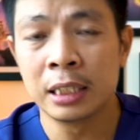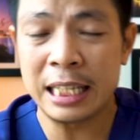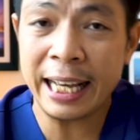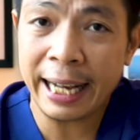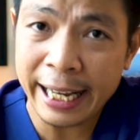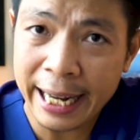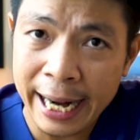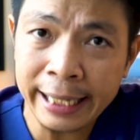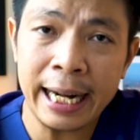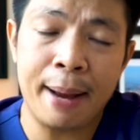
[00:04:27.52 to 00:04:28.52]
Thế thì cái
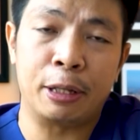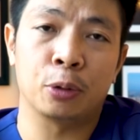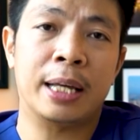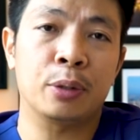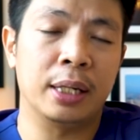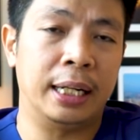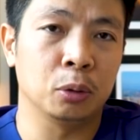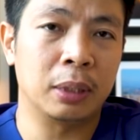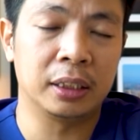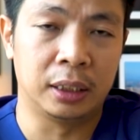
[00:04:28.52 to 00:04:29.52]
cách để mà chúng ta có thể là
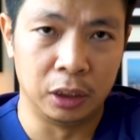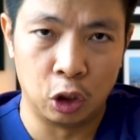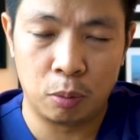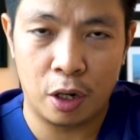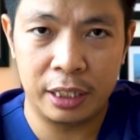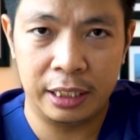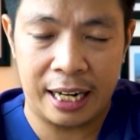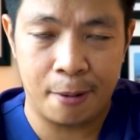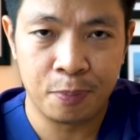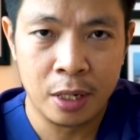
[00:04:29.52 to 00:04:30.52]
chúng ta sử dụng nó như thế
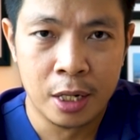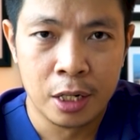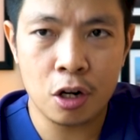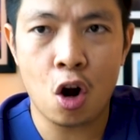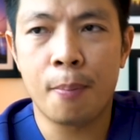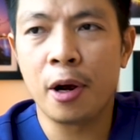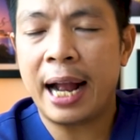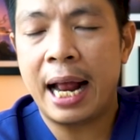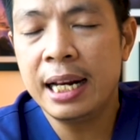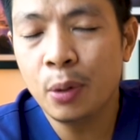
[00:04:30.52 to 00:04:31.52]
này, nó có một
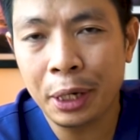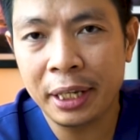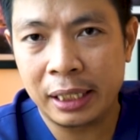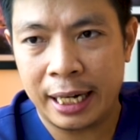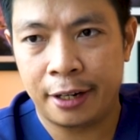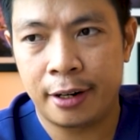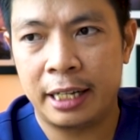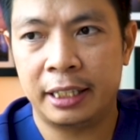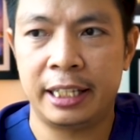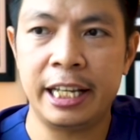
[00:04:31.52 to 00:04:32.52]
cái lưu ý như thế này, đó
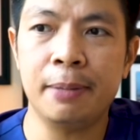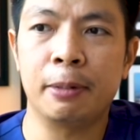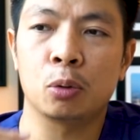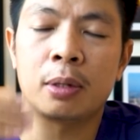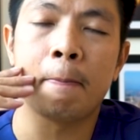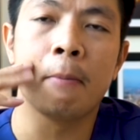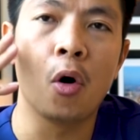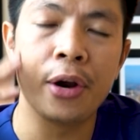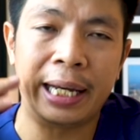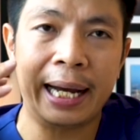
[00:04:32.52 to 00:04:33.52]
là khi mà chúng ta
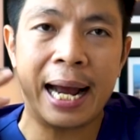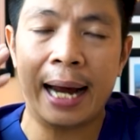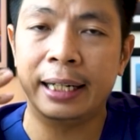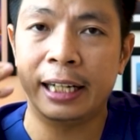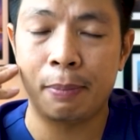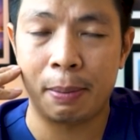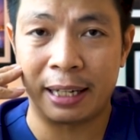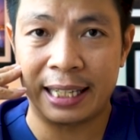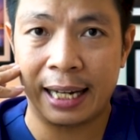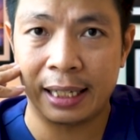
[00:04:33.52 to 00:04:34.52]
bôi cái HA lên trên bề
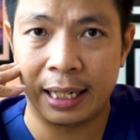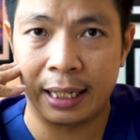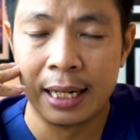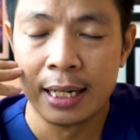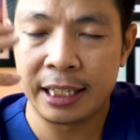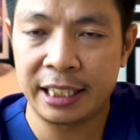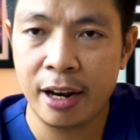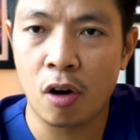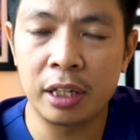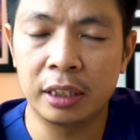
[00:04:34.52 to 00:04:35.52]
mặt da như thế này thì sẽ
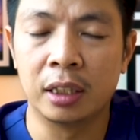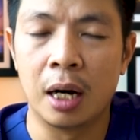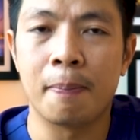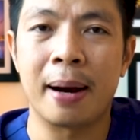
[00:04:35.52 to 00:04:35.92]
có những trường hợp